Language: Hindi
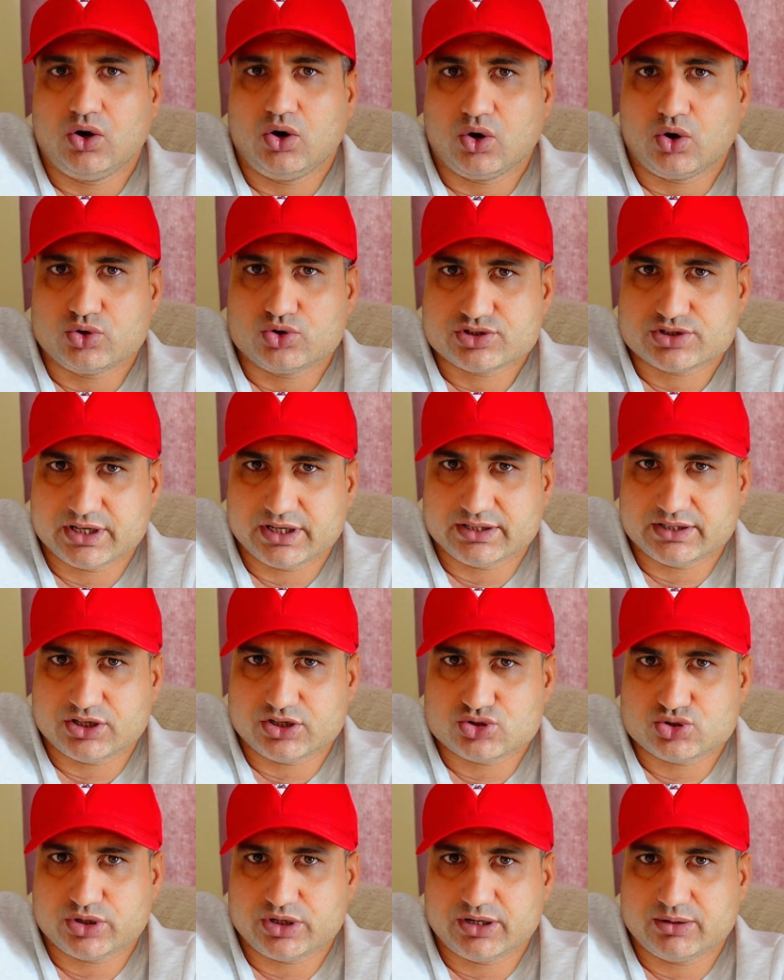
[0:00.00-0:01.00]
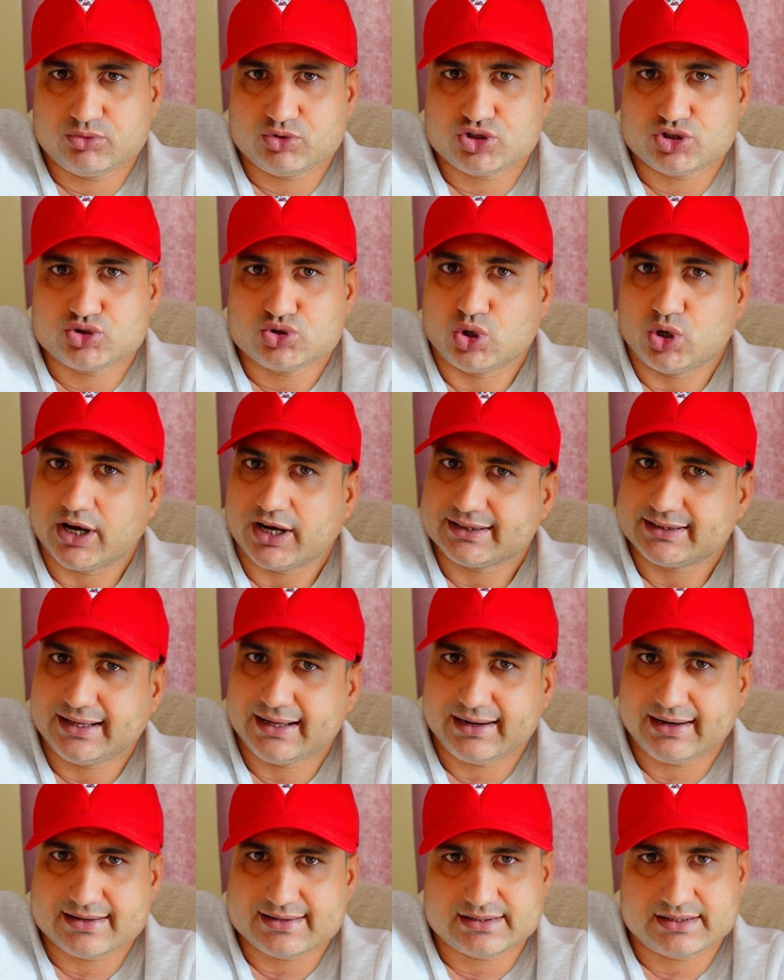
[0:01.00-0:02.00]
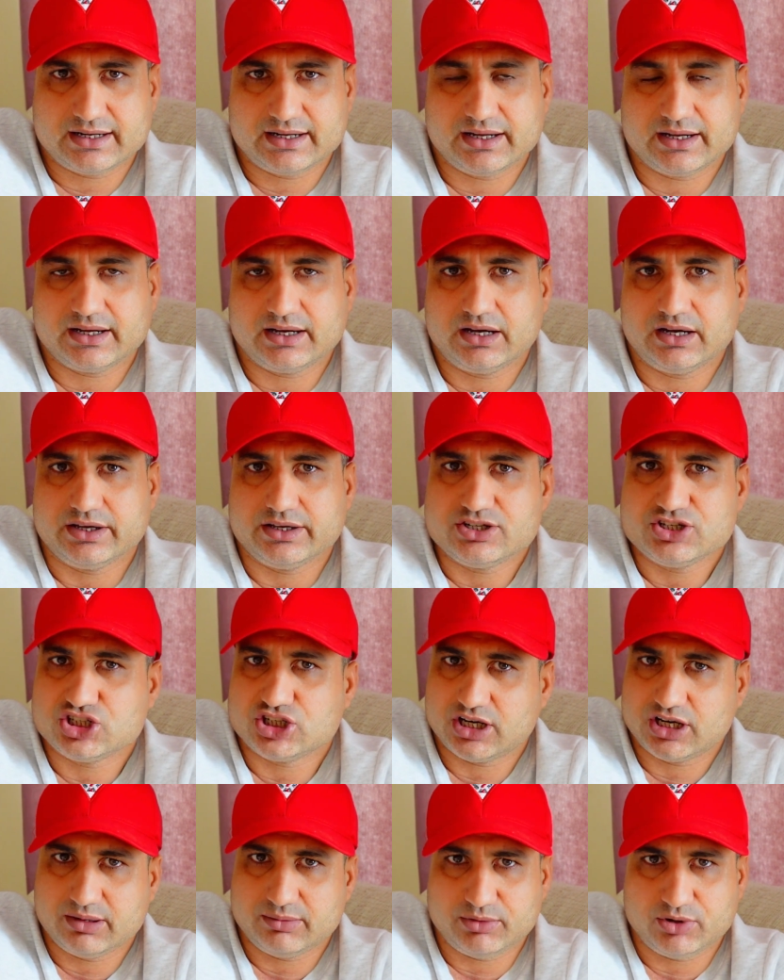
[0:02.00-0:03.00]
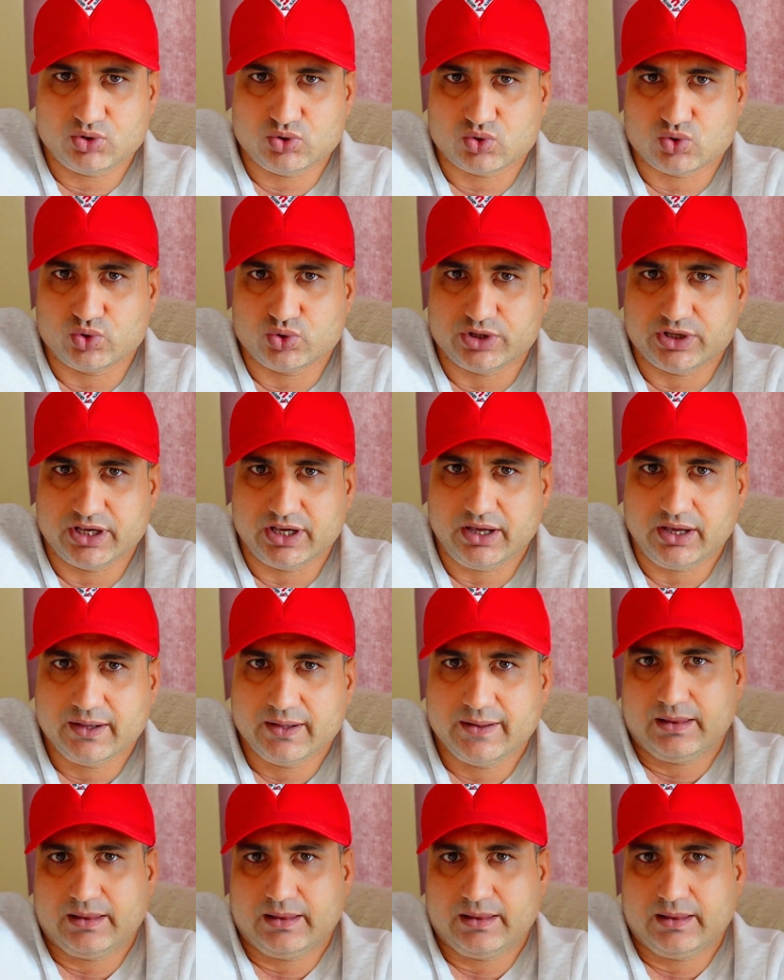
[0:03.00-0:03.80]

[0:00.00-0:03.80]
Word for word: और उसके अंदर जो है ना मुझे जो हकदार नज़र आएगा इन मैं उनको ये